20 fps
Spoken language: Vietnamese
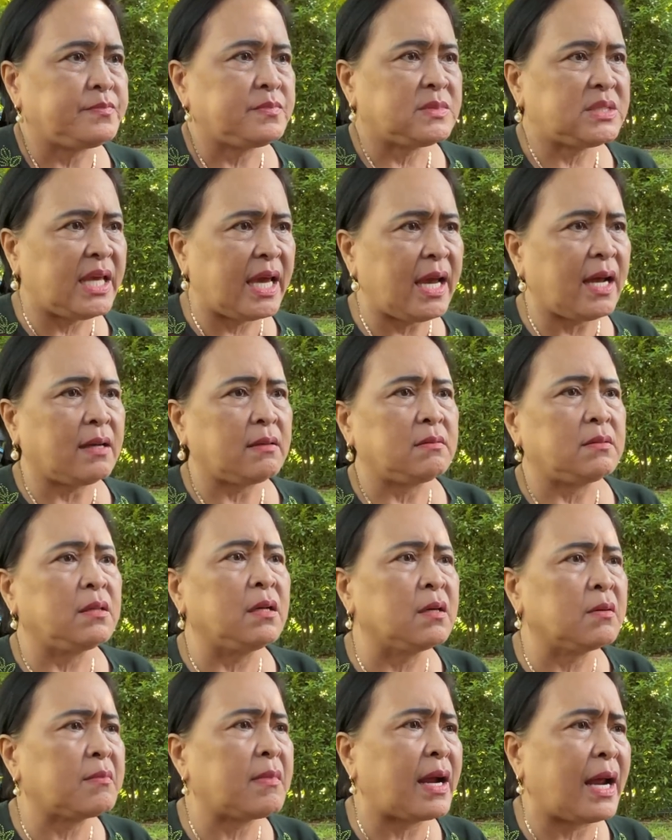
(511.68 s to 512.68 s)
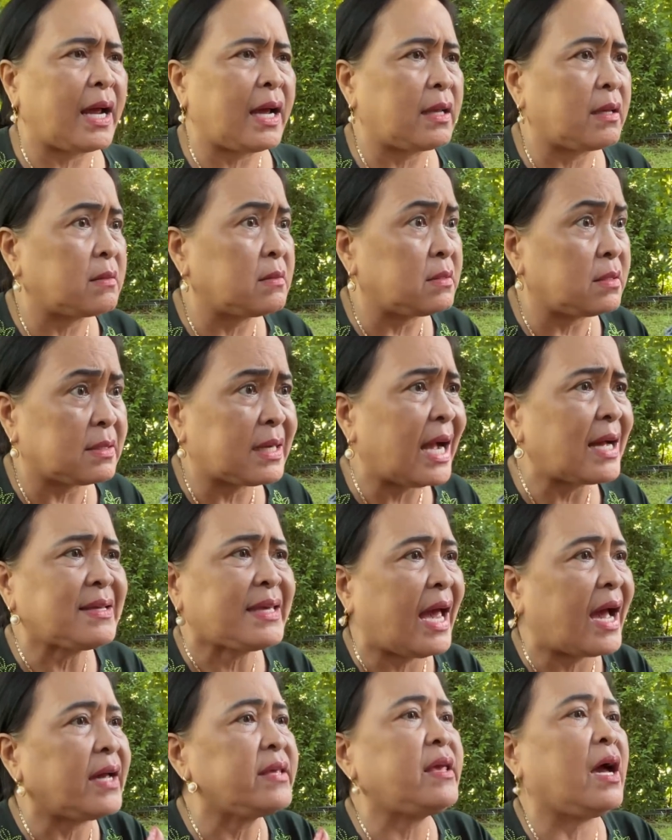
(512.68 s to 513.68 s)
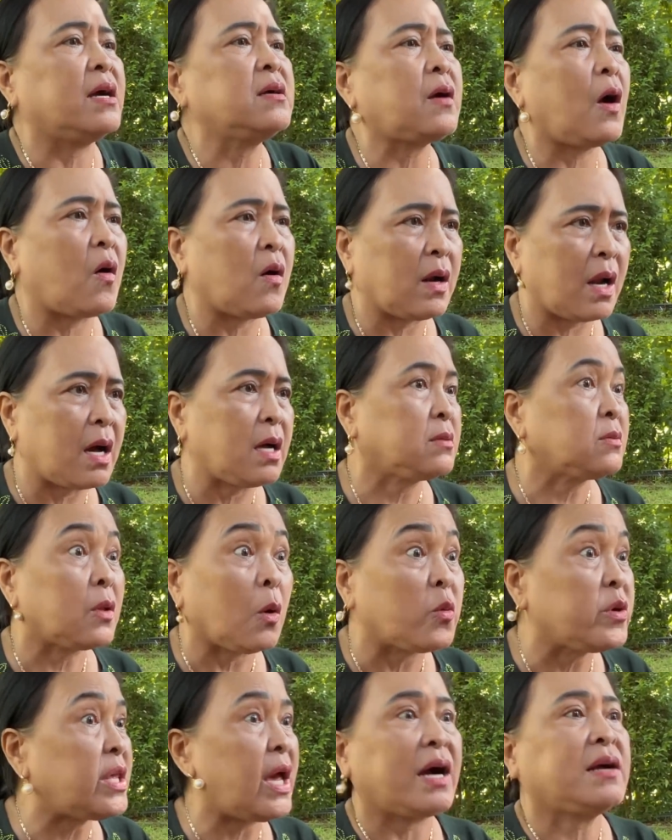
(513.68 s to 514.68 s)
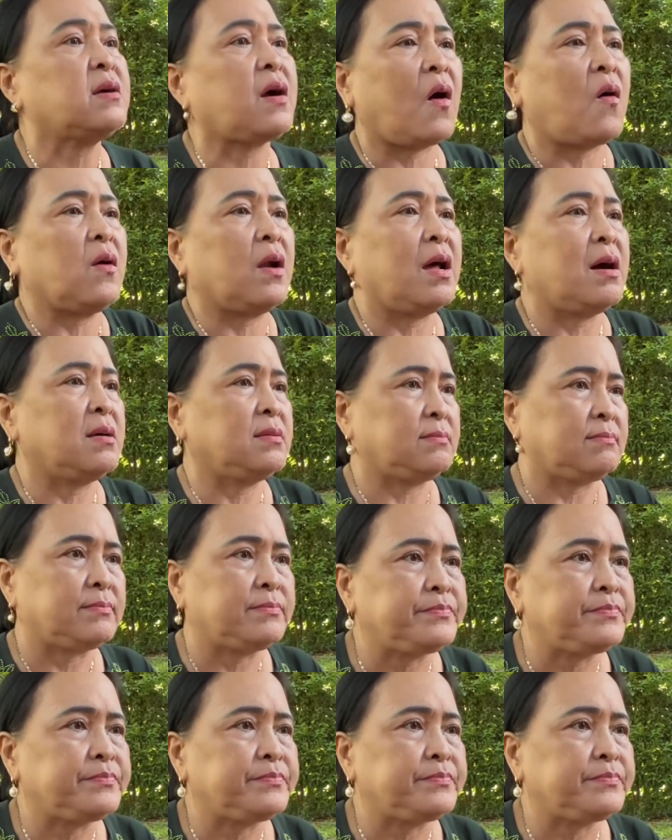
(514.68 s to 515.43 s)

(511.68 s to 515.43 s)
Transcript: nha nhưng mà khán giả vẫn còn lên tôi vẫn còn lên